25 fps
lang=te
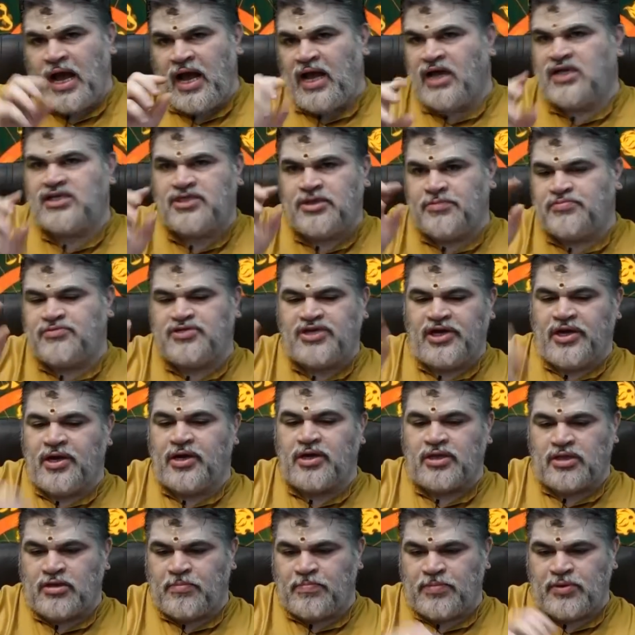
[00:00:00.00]
యాక్సెప్ట్
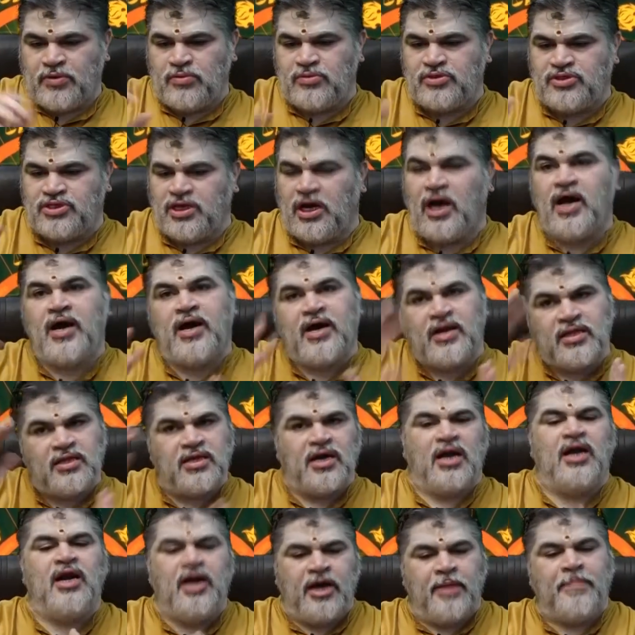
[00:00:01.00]
చేయక తప్పదు
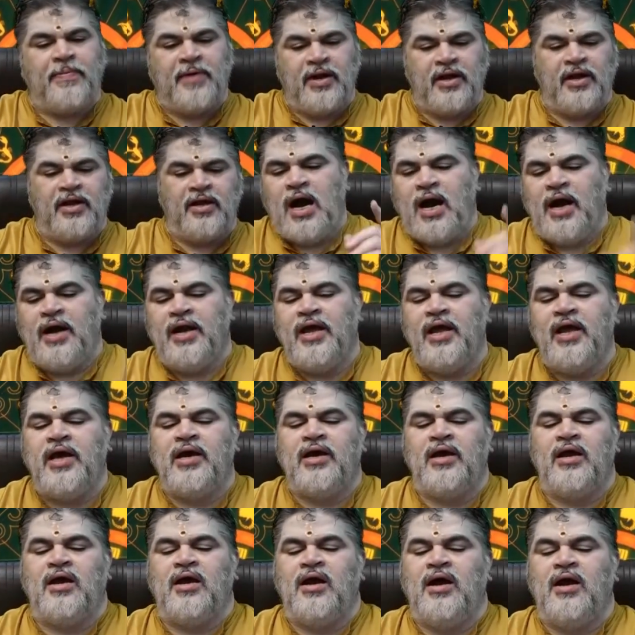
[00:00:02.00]
జాగ్రత్తగా నడపండి అనేక
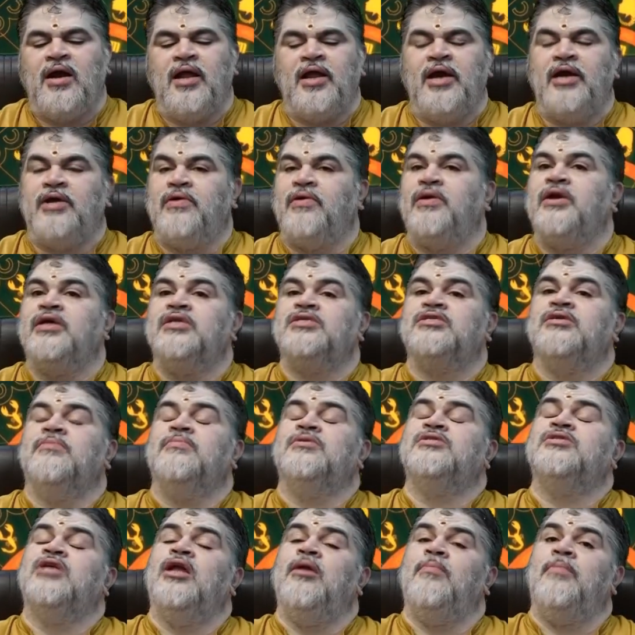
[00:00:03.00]
రకాలైనటువంటి
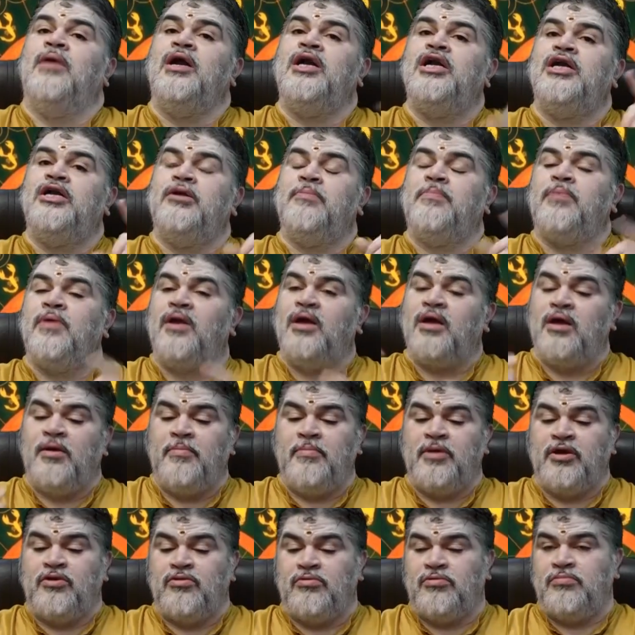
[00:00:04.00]
సమస్యలు మల్టిపుల్ గా
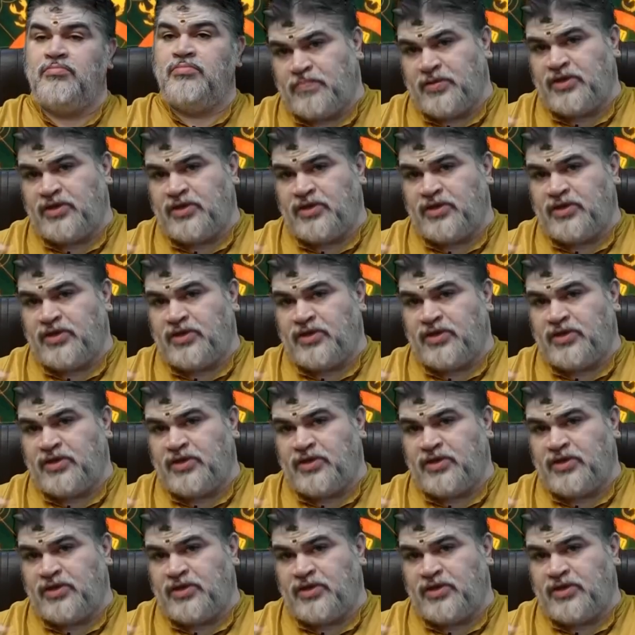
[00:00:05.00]
మీకు